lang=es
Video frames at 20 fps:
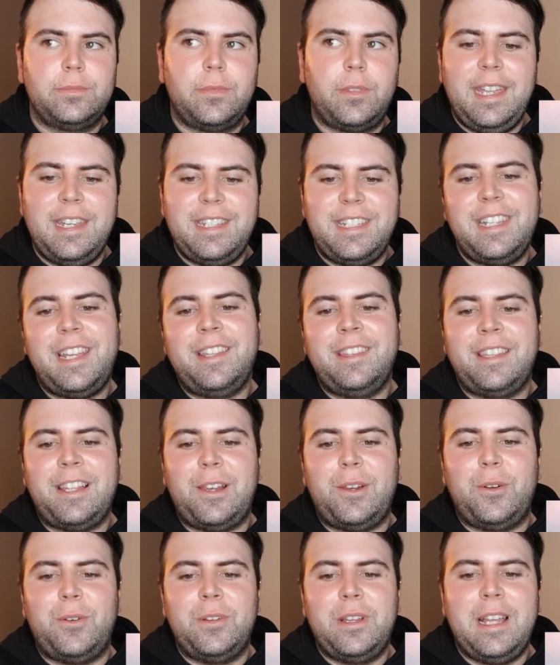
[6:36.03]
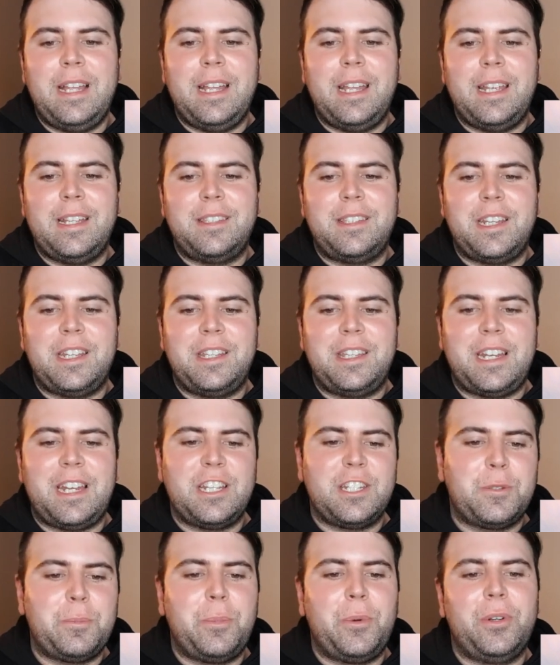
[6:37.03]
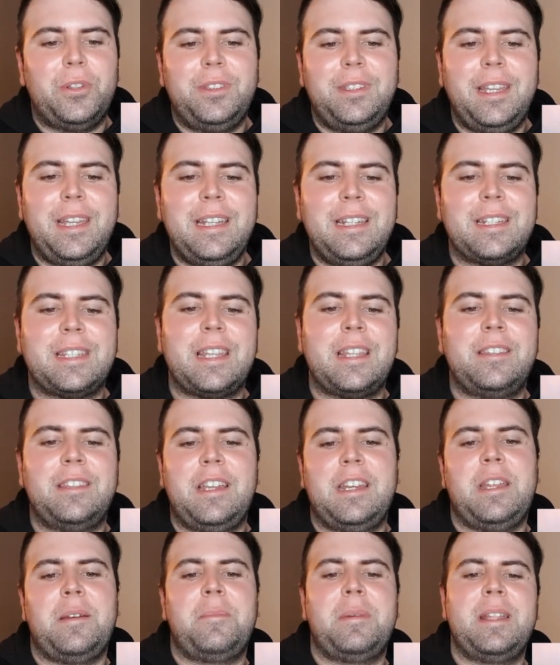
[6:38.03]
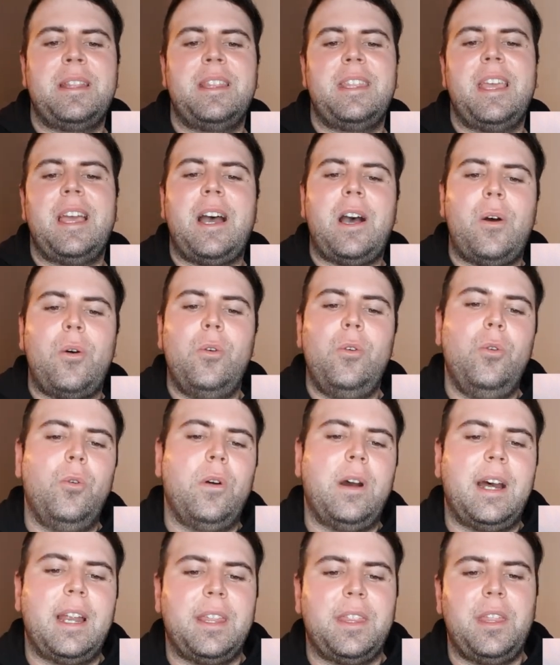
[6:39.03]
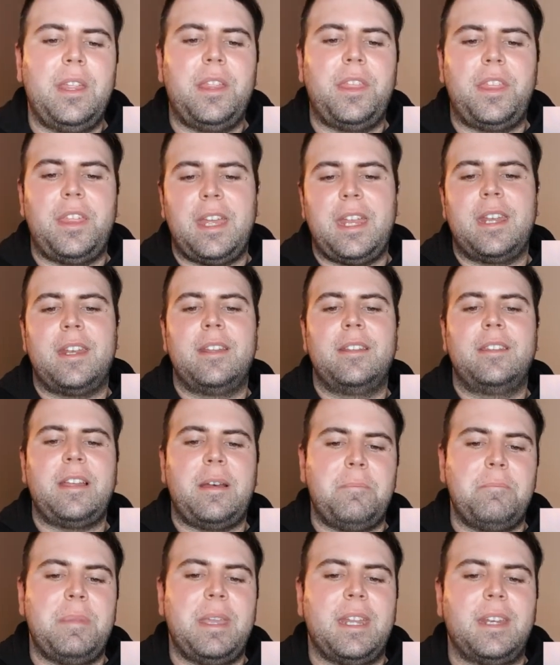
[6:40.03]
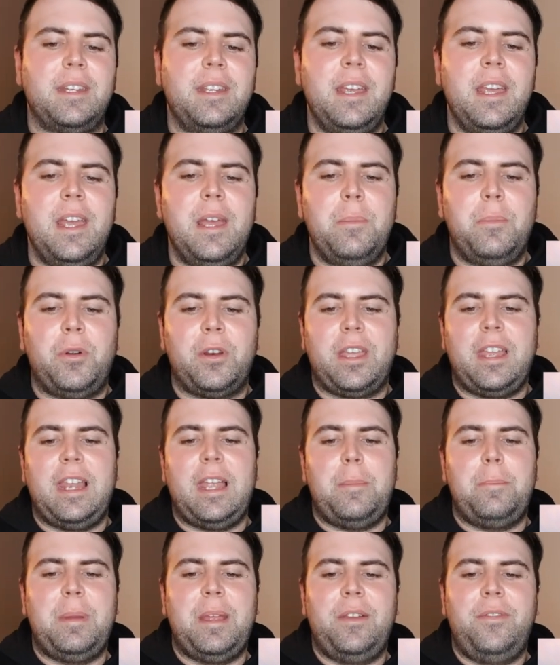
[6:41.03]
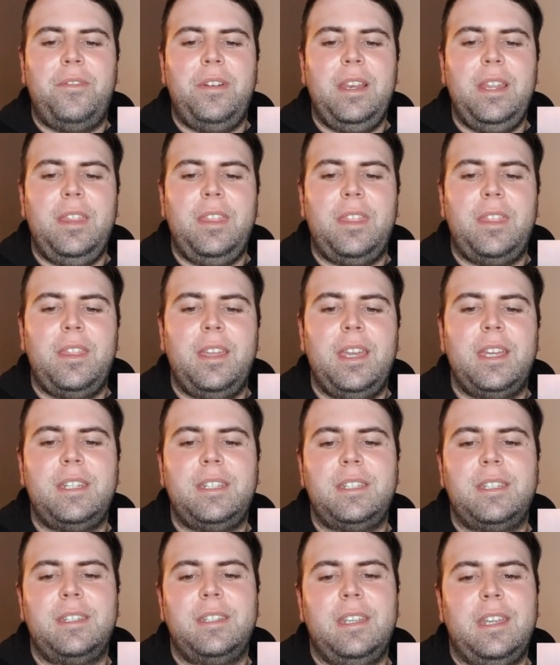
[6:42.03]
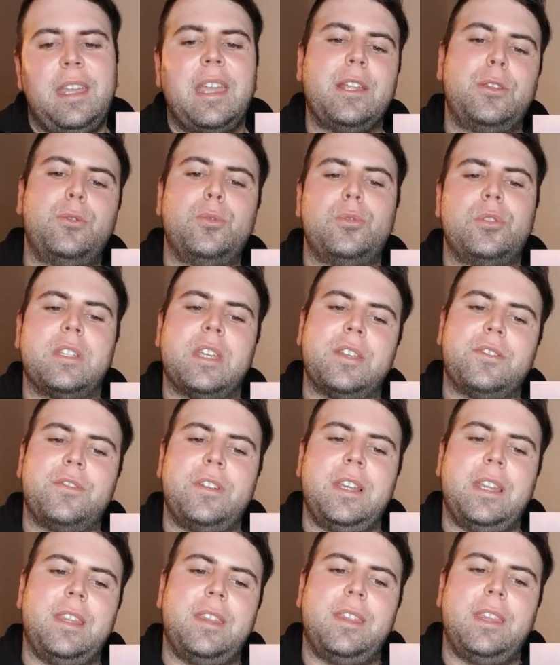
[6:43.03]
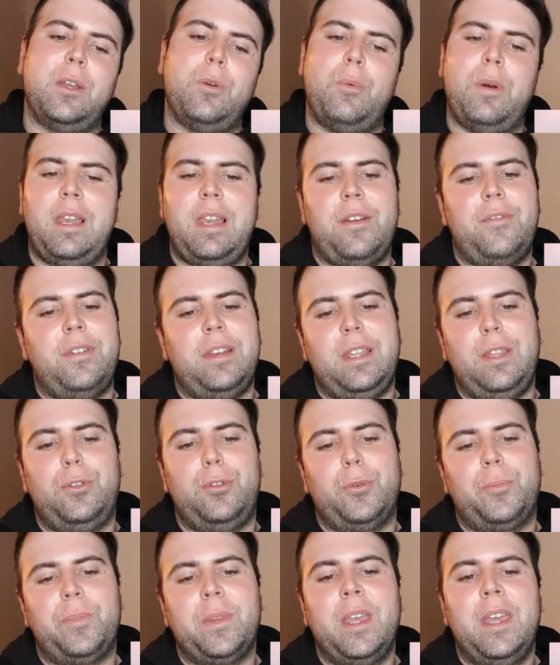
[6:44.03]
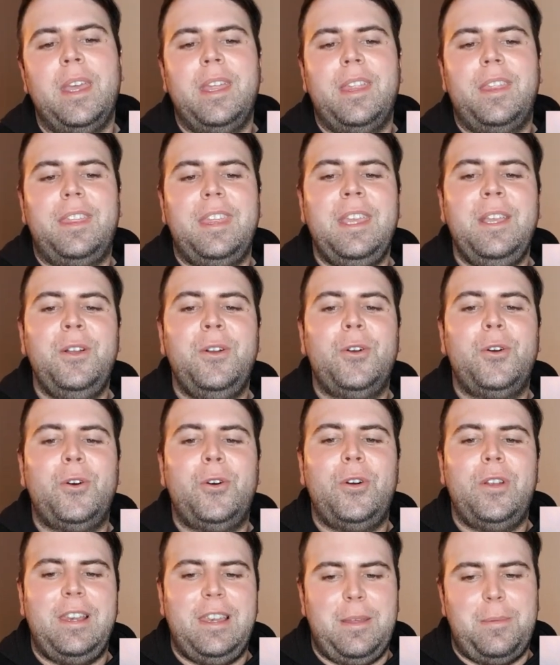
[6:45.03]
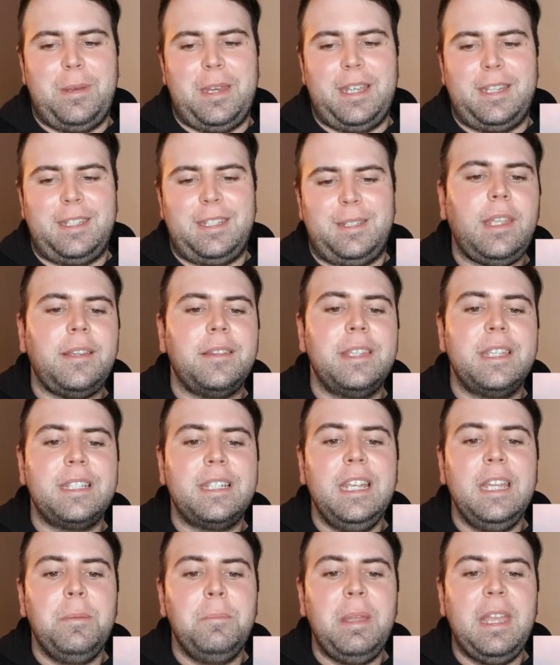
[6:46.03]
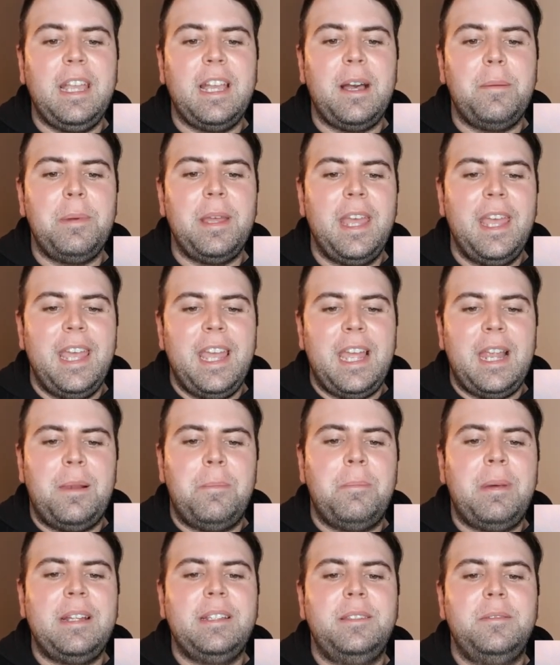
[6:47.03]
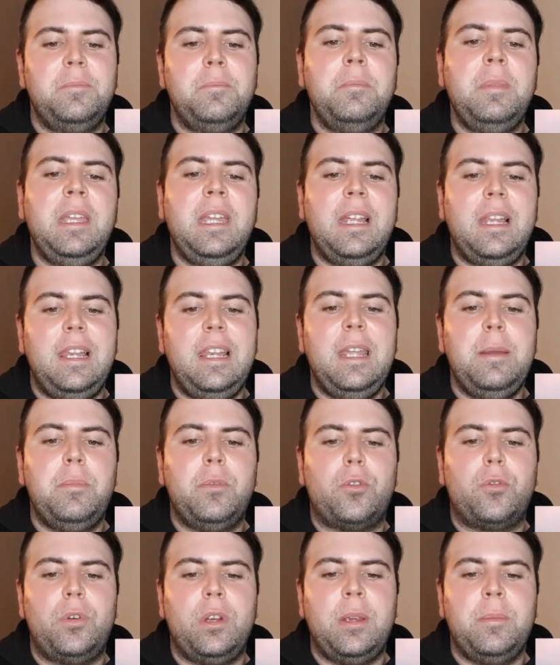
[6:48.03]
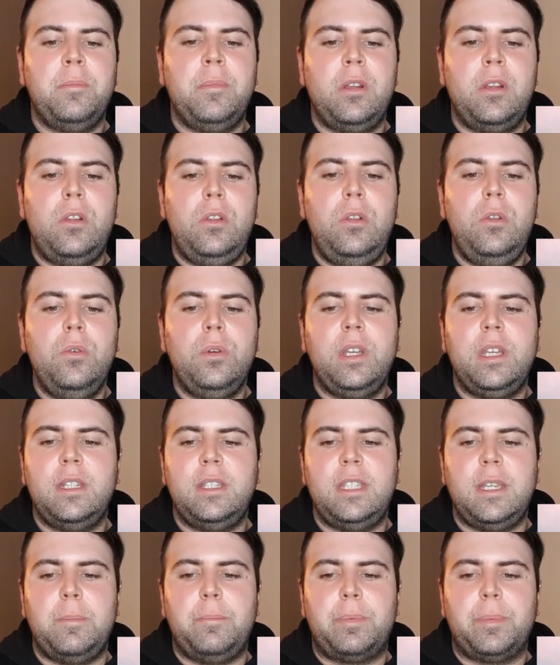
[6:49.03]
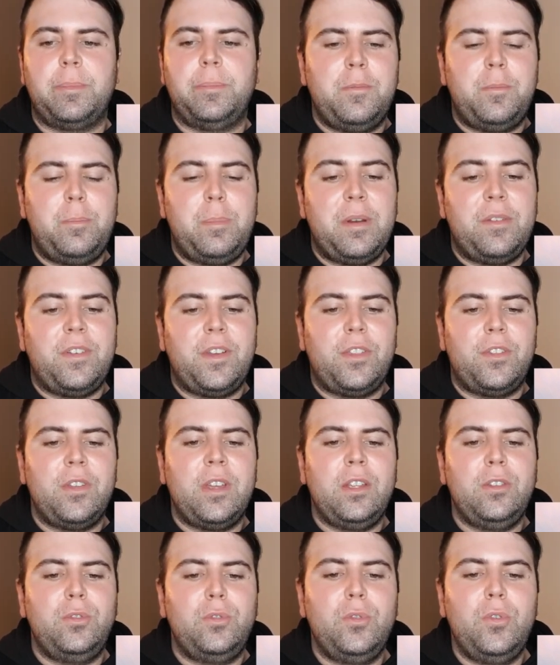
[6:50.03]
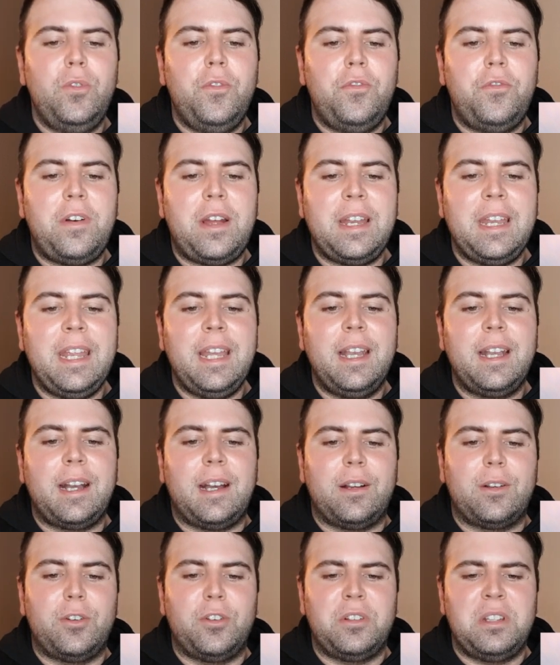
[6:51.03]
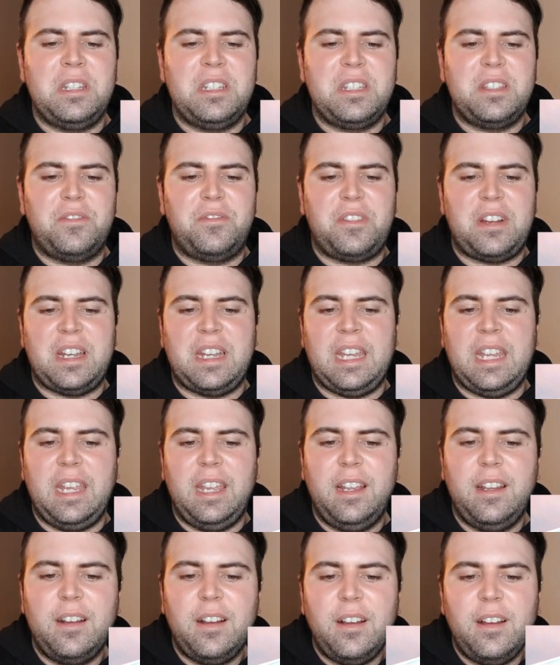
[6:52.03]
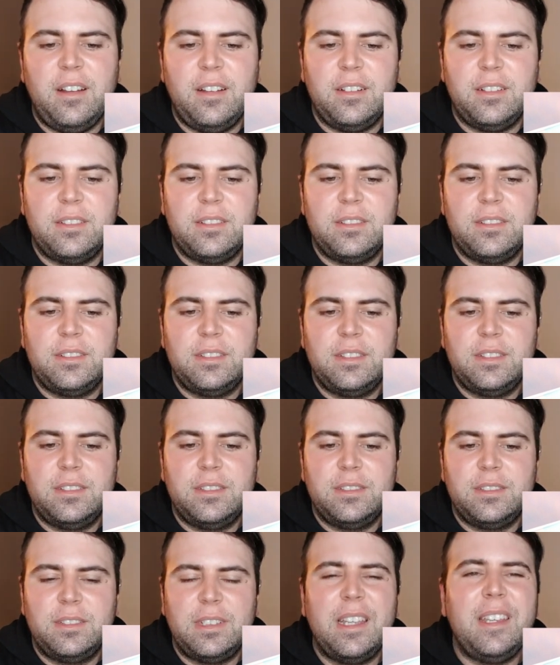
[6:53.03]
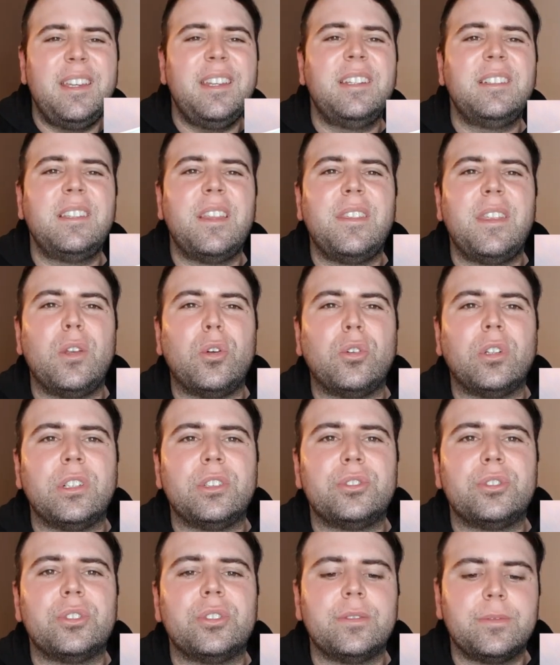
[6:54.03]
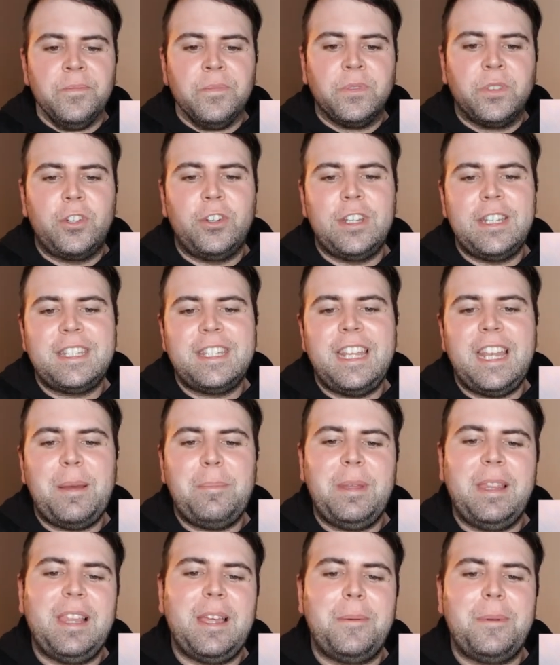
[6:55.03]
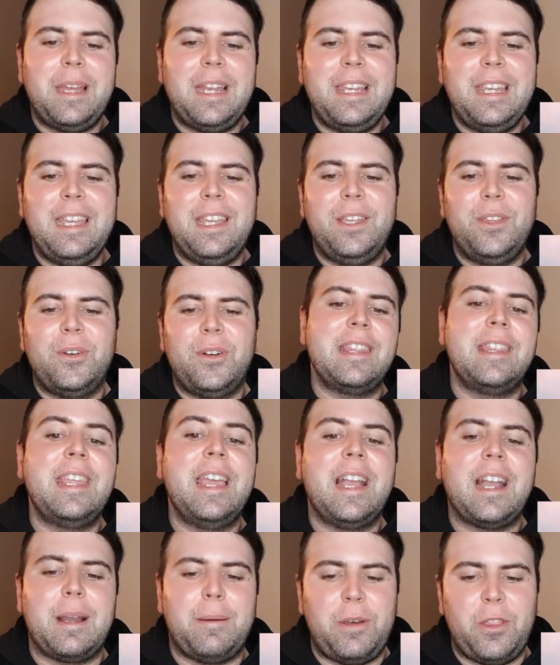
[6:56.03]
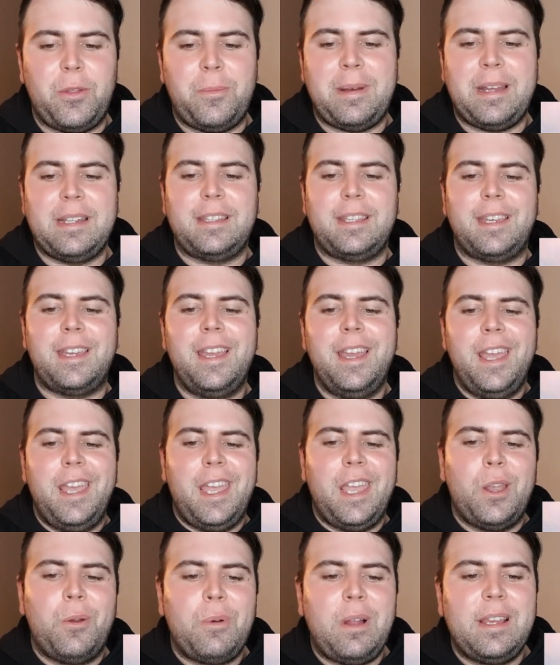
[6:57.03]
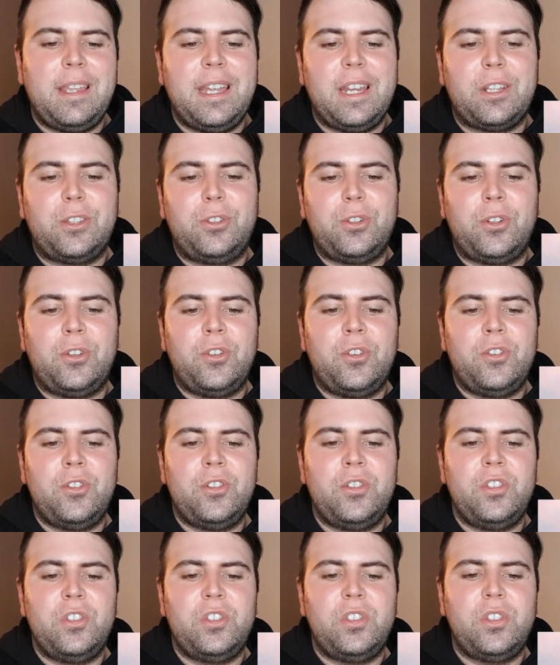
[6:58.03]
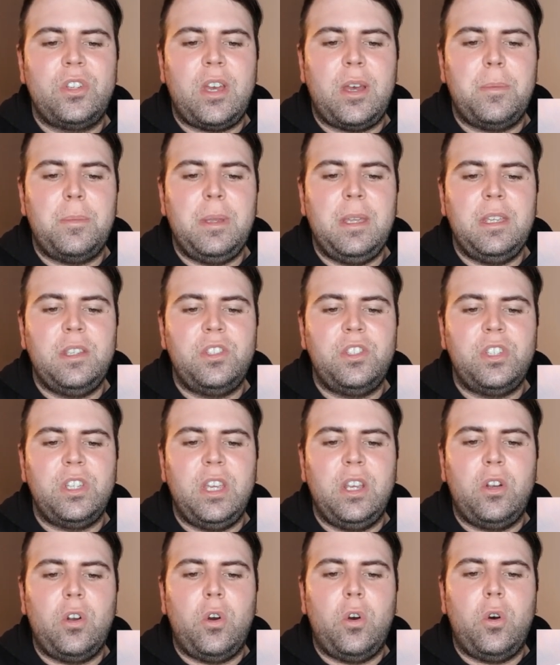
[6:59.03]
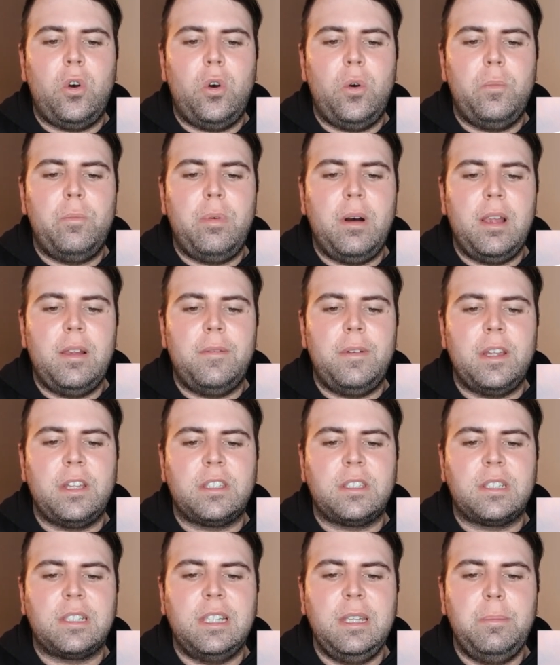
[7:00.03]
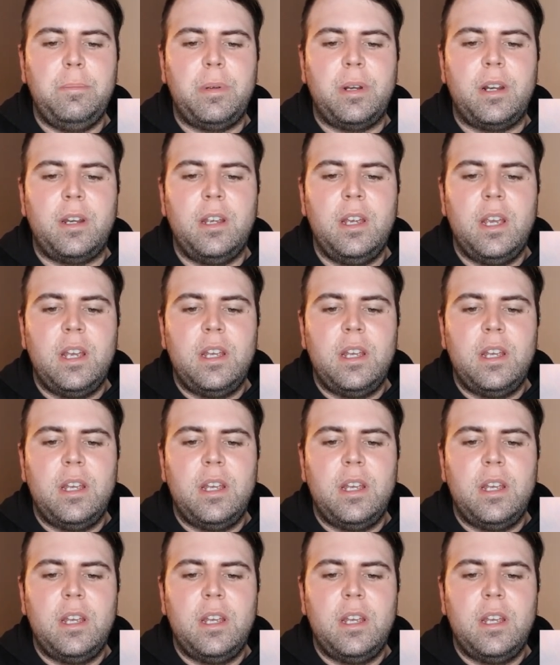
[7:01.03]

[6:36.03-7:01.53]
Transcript: y sándalo eh, te transporte instantáneamente a un lugar de zen también, porque la piel feliz es que tú seas feliz, igual da feliz tú. 5 libras. De Sleek Makeup, el Matte Me Lip Cream Looky Deep. Perfecciona tu faneca con este faneca ¿Qué quieres decir con esto? Con este lápiz labial líquido de acabado mate, en cualquier tono, shabby, chic o velvet slipper,